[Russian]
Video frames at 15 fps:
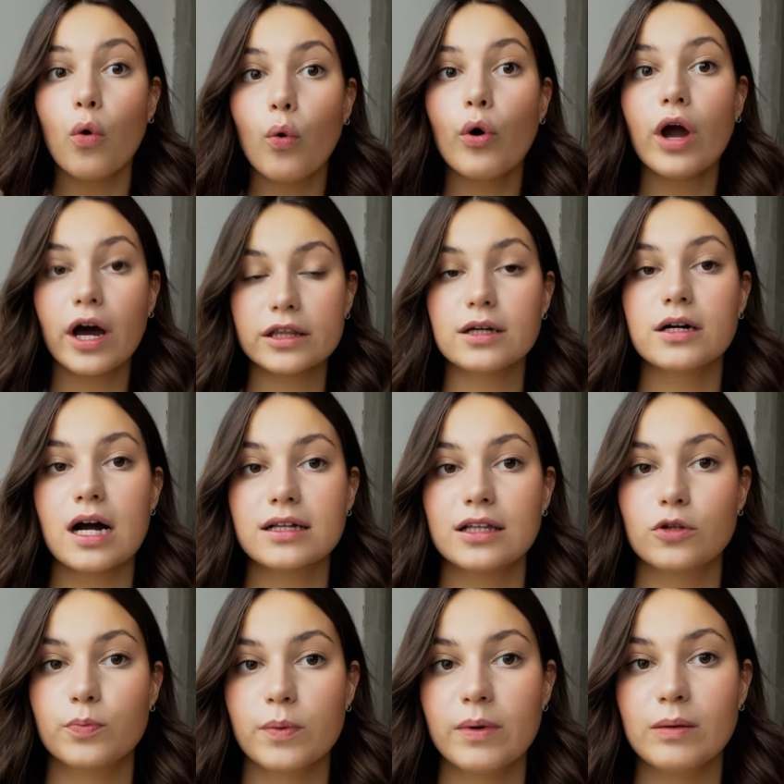«Ой, а она как-то
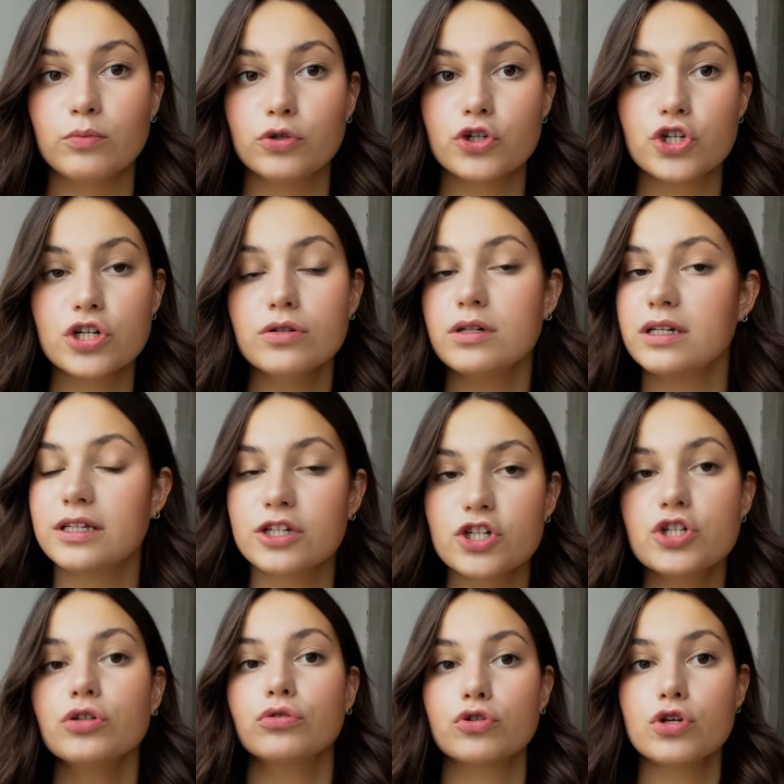эту проблему решила или не
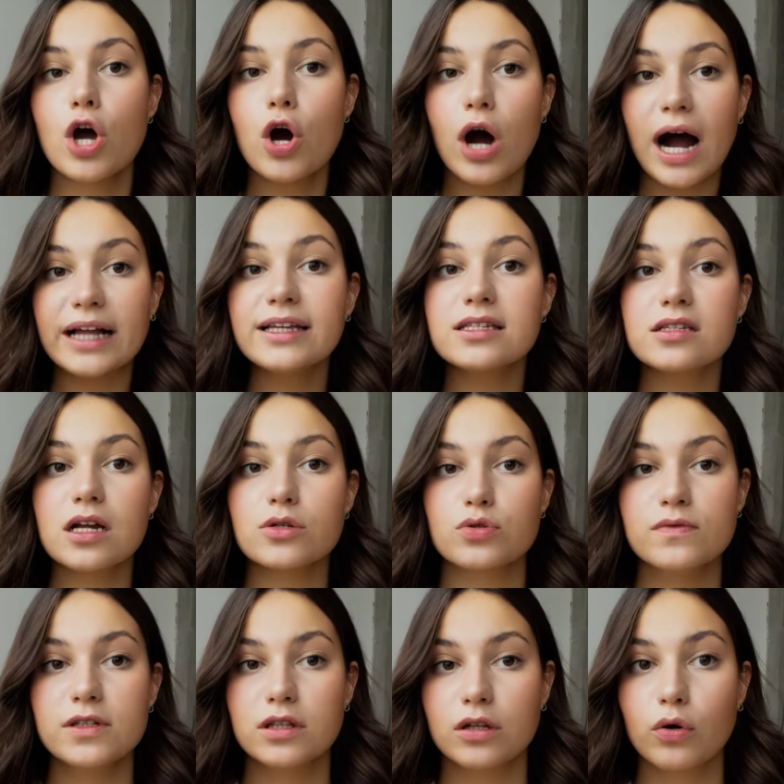решила». То есть они сразу
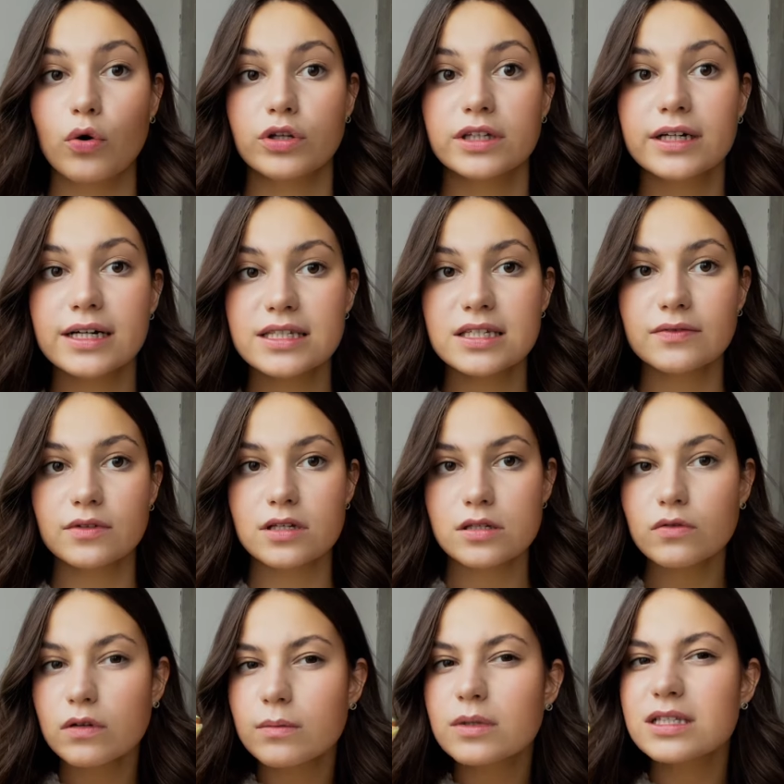видят такое негативное
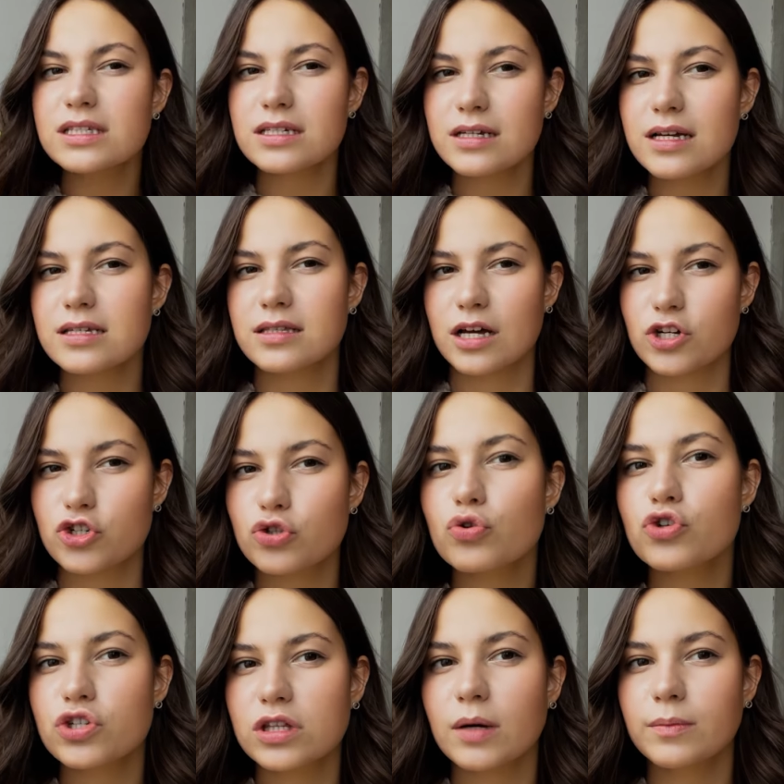слово, им интересно, а что
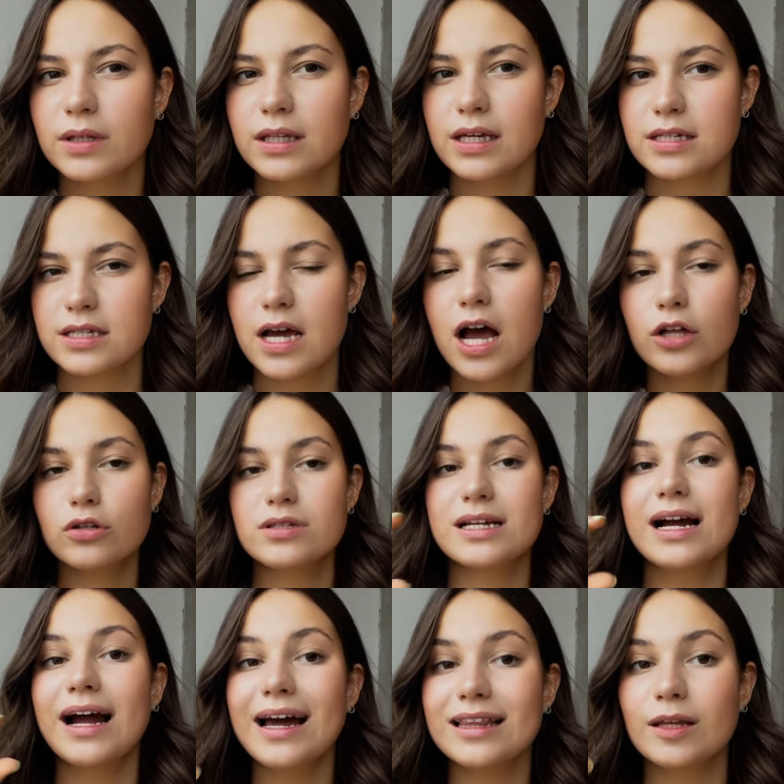же там есть. То есть
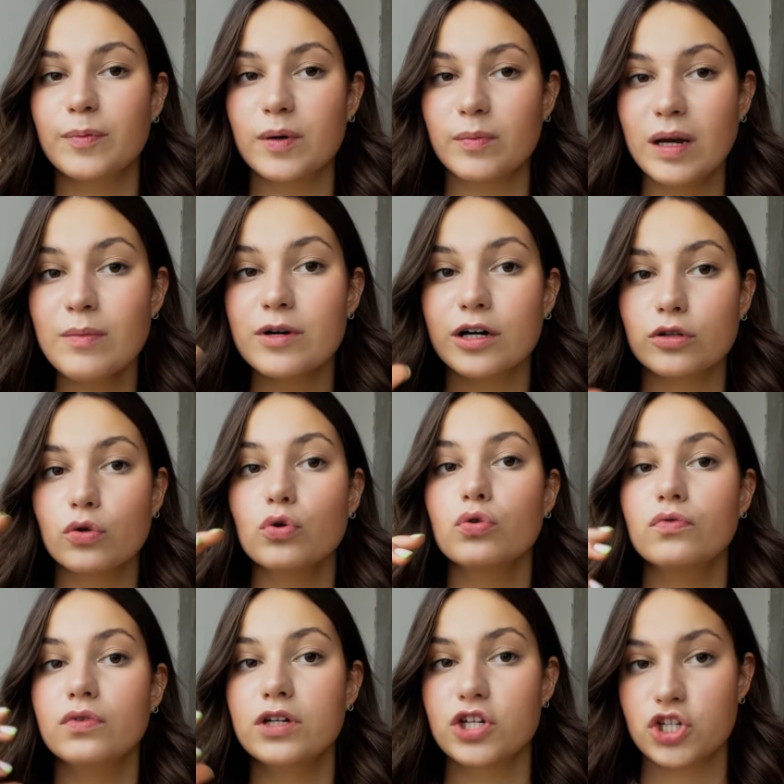какая-то проблема, которую
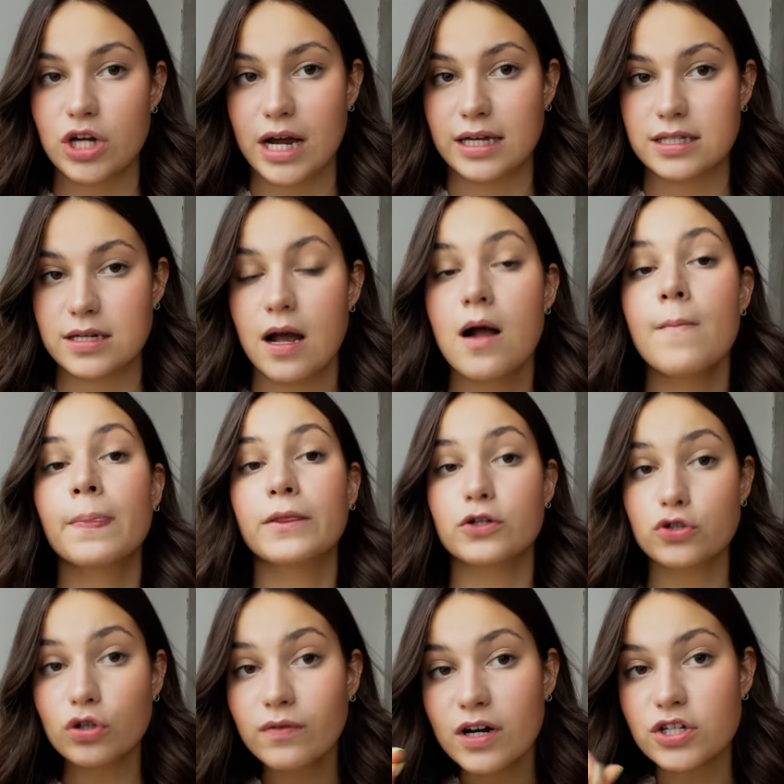вы решаете. Но
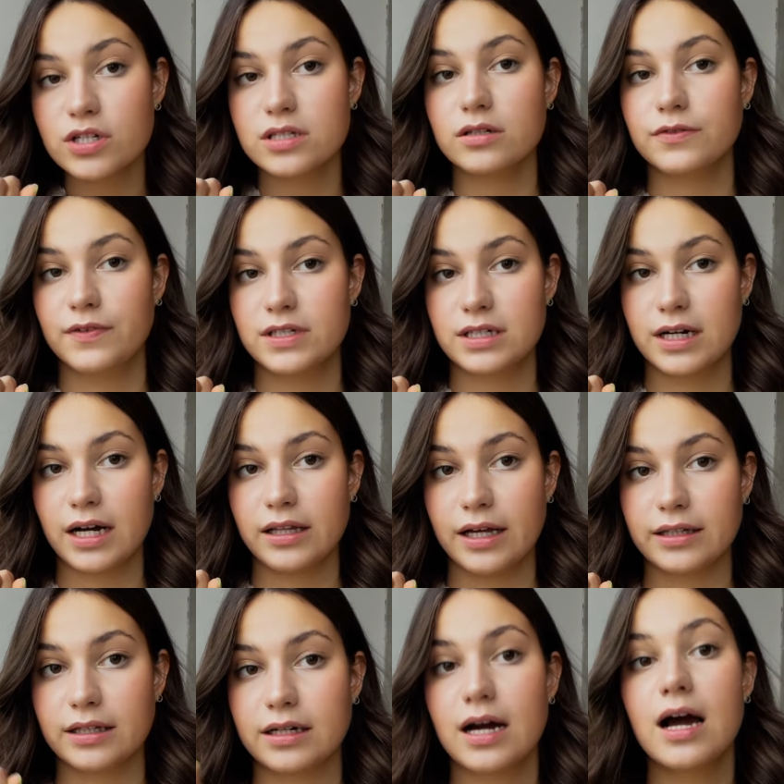что важно делать в этих
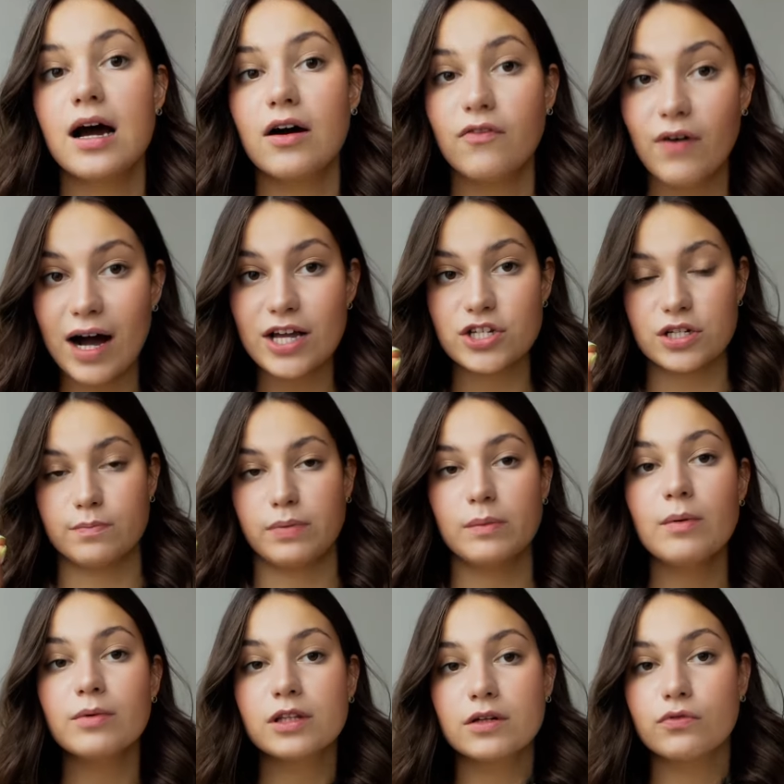хайлайтах? важно,
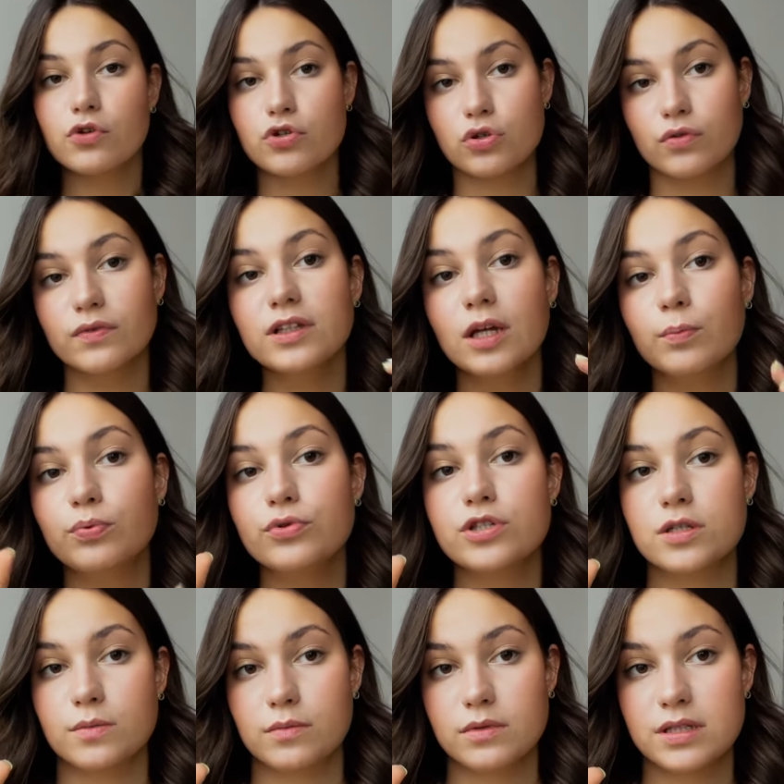помимо того, что вы,
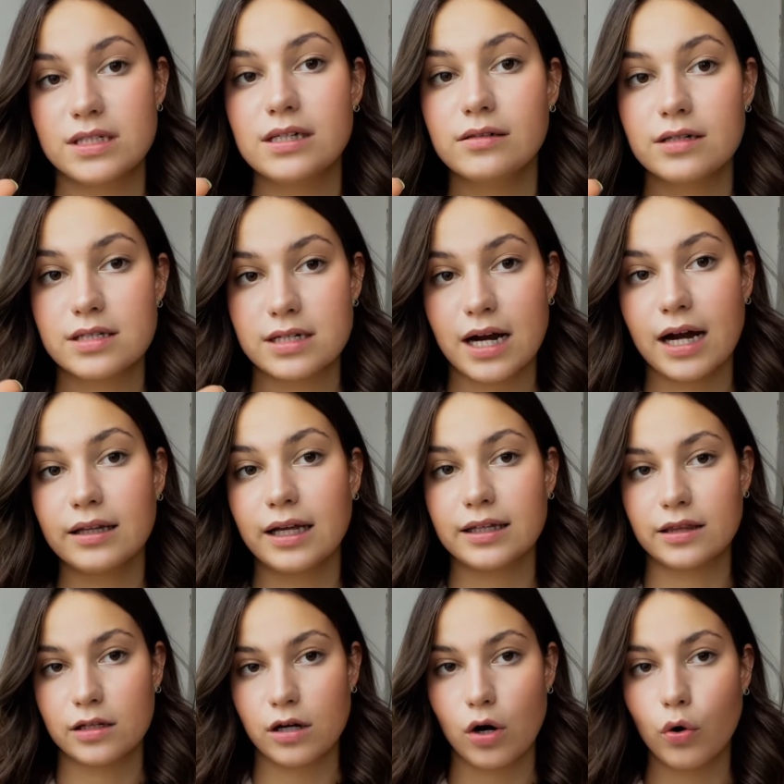допустим, делаете хайлайт
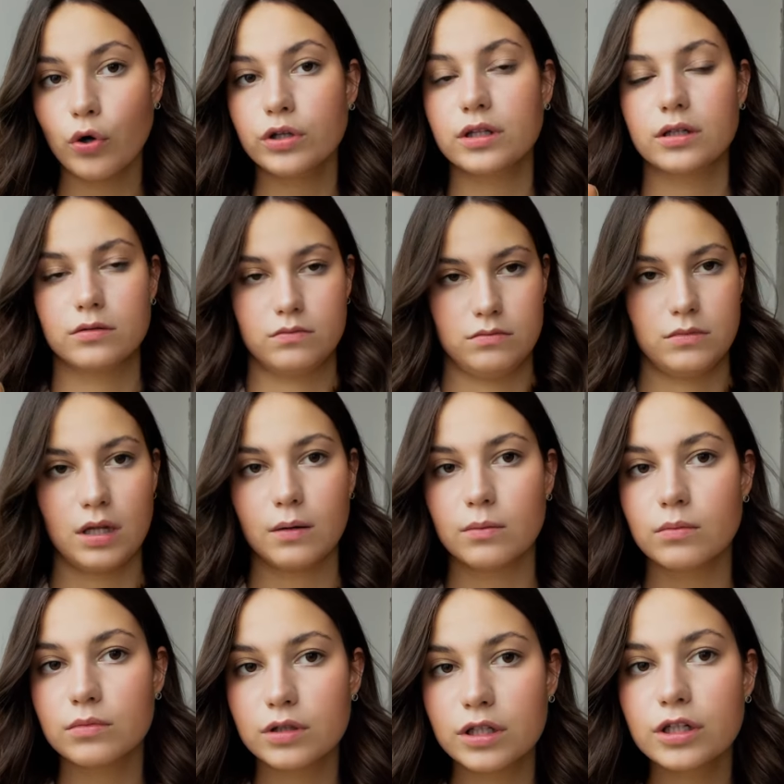на какой-то там
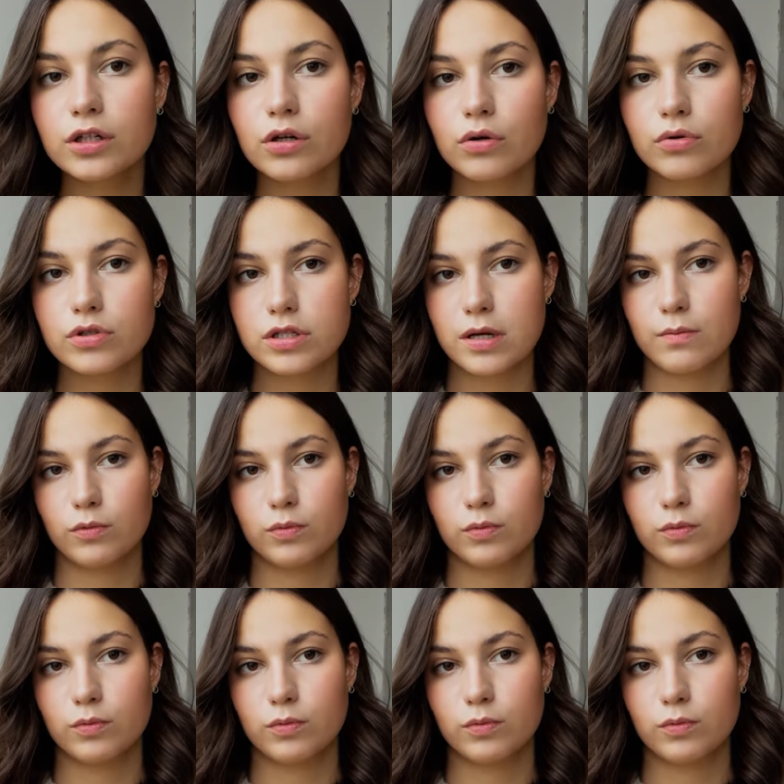триггерную тему,